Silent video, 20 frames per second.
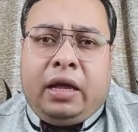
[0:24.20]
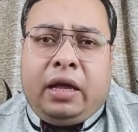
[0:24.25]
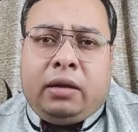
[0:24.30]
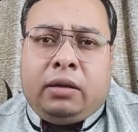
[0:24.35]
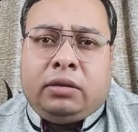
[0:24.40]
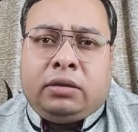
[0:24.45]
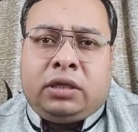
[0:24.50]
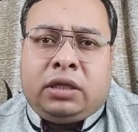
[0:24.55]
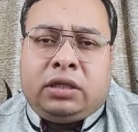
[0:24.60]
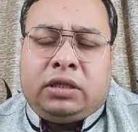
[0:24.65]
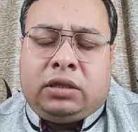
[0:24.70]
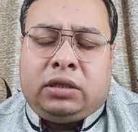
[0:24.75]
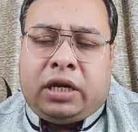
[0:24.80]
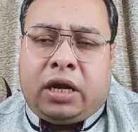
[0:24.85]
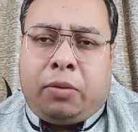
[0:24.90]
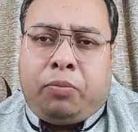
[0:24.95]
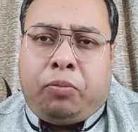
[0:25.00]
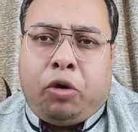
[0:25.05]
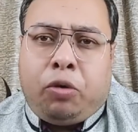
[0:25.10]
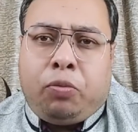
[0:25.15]
এই যে
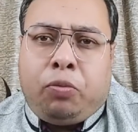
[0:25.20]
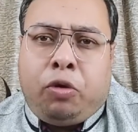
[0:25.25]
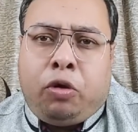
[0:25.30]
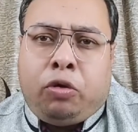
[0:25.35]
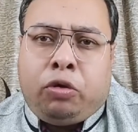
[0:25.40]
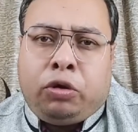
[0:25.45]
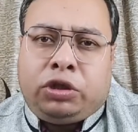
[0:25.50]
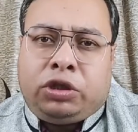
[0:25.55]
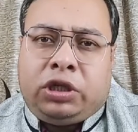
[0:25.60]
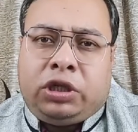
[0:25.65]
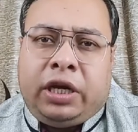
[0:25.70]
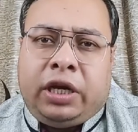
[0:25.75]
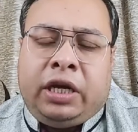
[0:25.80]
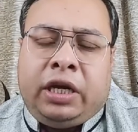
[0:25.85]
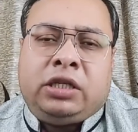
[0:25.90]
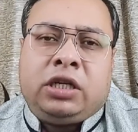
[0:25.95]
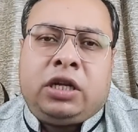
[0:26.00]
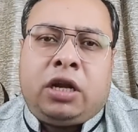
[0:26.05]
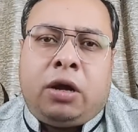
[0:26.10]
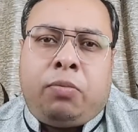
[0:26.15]
জেরা পর্ব হচ্ছে
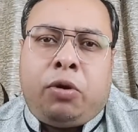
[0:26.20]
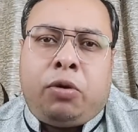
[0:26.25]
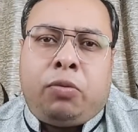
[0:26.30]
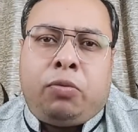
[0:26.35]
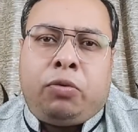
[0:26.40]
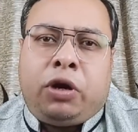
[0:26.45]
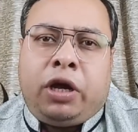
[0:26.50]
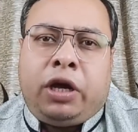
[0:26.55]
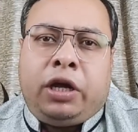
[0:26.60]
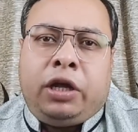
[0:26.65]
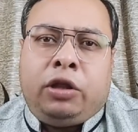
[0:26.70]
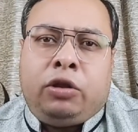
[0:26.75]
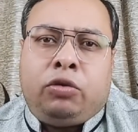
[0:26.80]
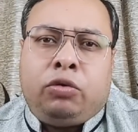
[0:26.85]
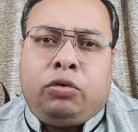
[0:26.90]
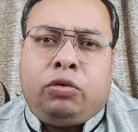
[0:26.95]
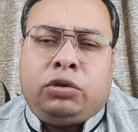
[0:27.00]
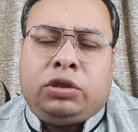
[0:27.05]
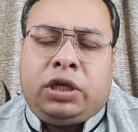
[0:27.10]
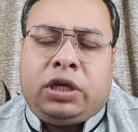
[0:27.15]
এই জেরা পর্বটা
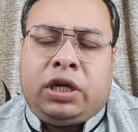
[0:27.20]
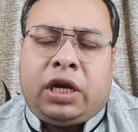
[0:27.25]
কিন্তু